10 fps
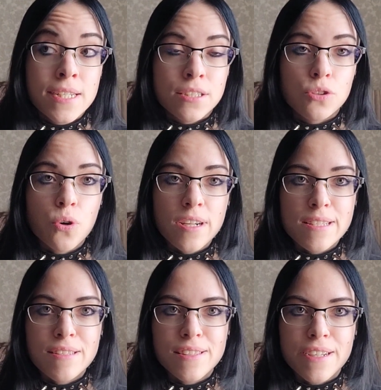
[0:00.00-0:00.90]
но
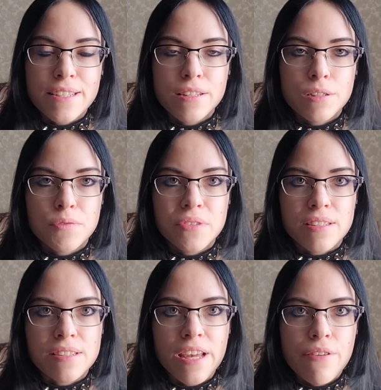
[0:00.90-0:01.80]
разница оказалась в
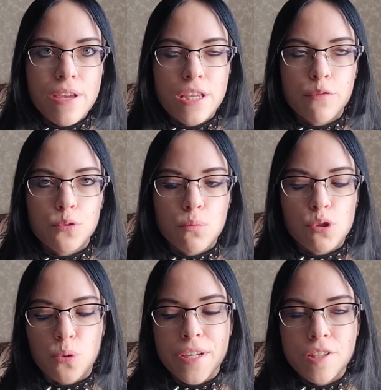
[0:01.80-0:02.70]
составе и в том,
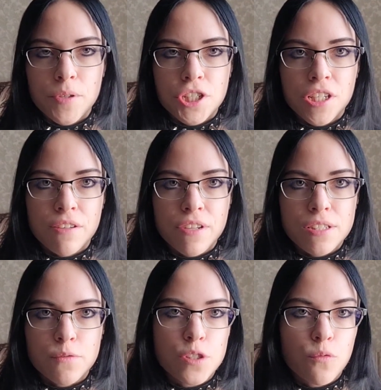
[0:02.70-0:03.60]
что эти печеньки
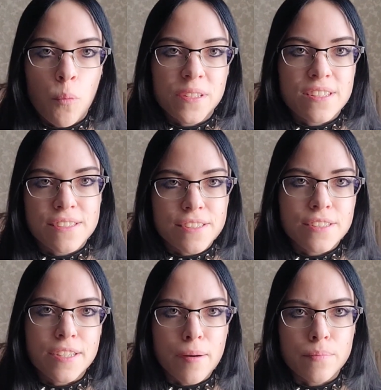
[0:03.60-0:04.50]
весят всего по 30
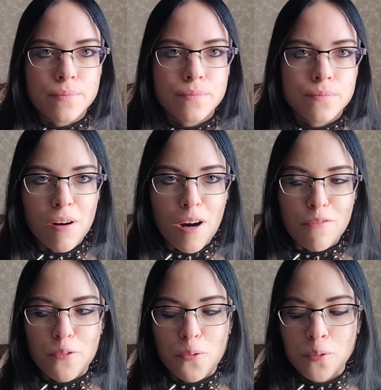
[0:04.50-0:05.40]
грамм. А
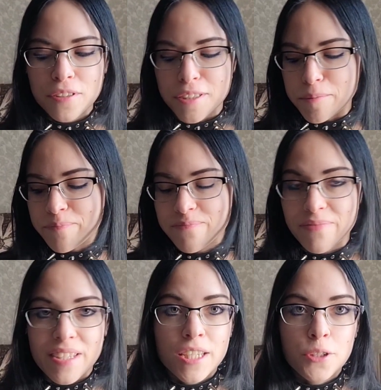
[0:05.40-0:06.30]
вкусы,
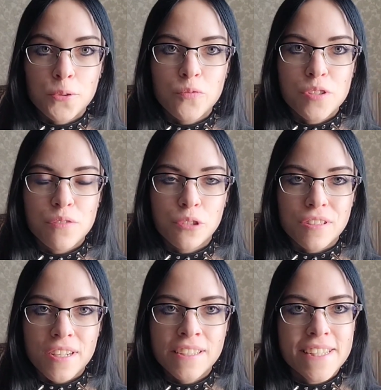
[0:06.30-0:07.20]
их тут всего
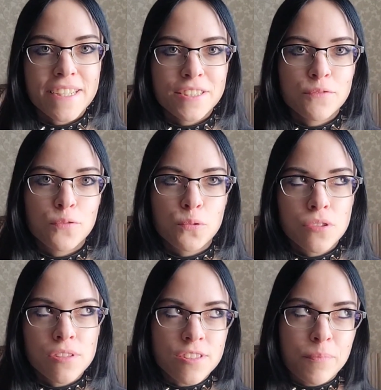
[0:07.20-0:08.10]
три, и один вкус
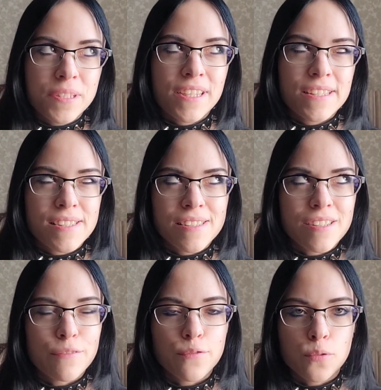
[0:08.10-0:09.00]
совпадает
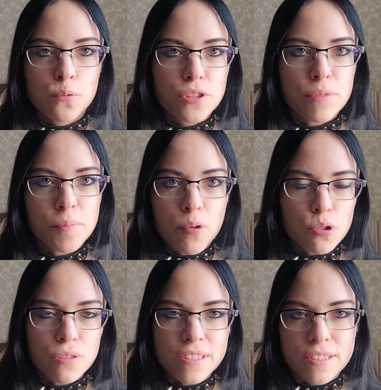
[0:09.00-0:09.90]
со вкусом из
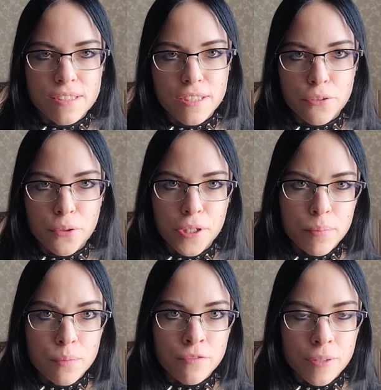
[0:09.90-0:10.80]
прошлого ассорти, который я
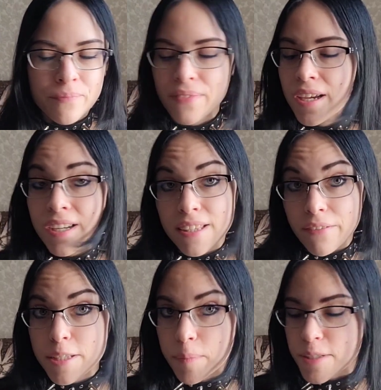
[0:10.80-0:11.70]
пробовала.
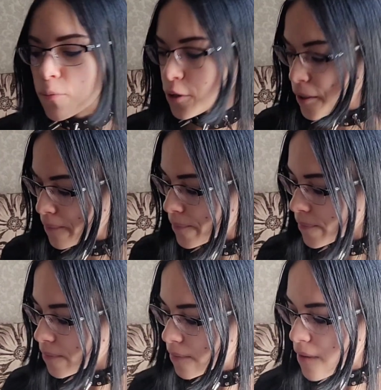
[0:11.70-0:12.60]
Давайте посмотрим.
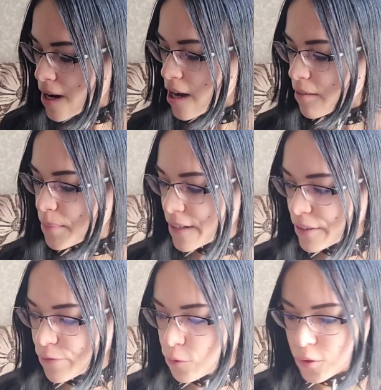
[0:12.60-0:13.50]

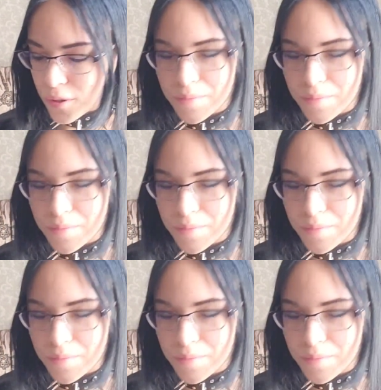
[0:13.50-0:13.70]
Первый вкус.